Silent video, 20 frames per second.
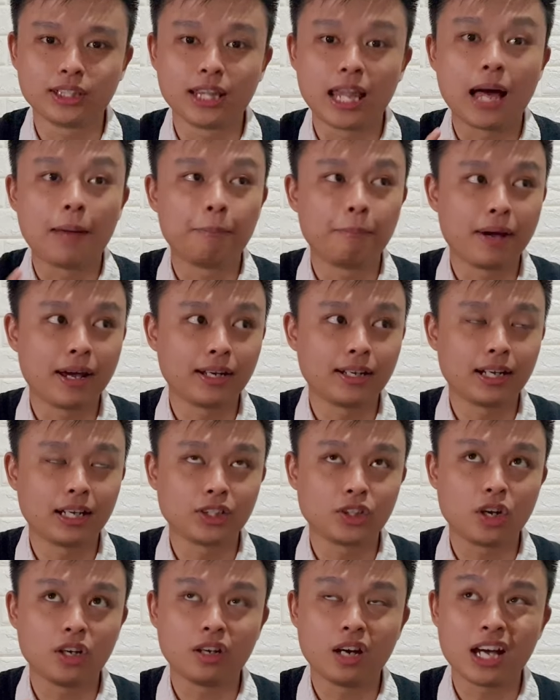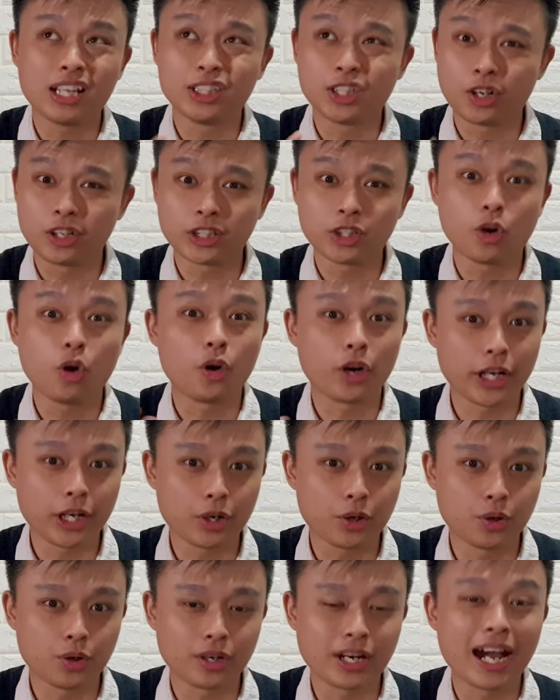8 atau Android
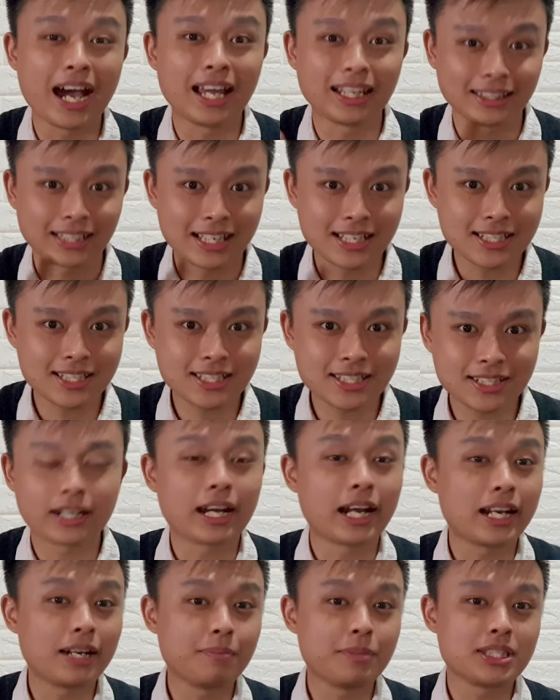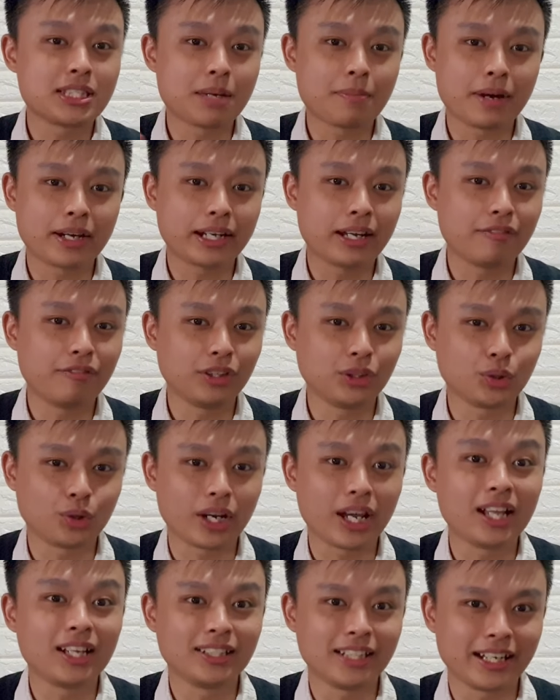Oreo ke atas, kalian bisa pakai fitur
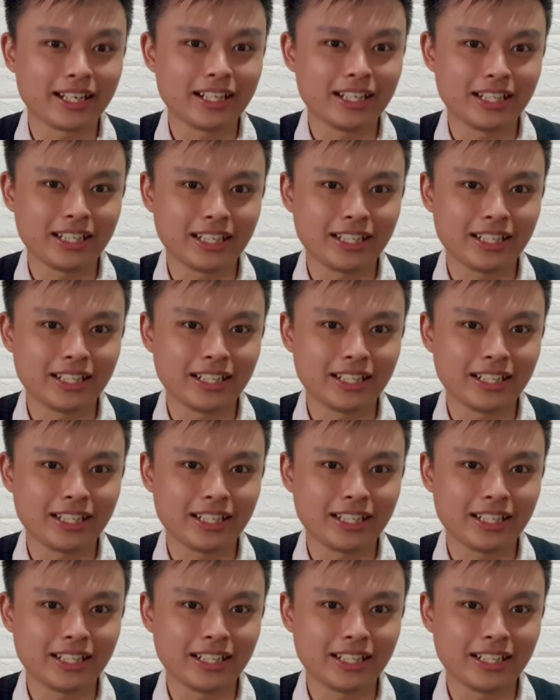LDAC e ini.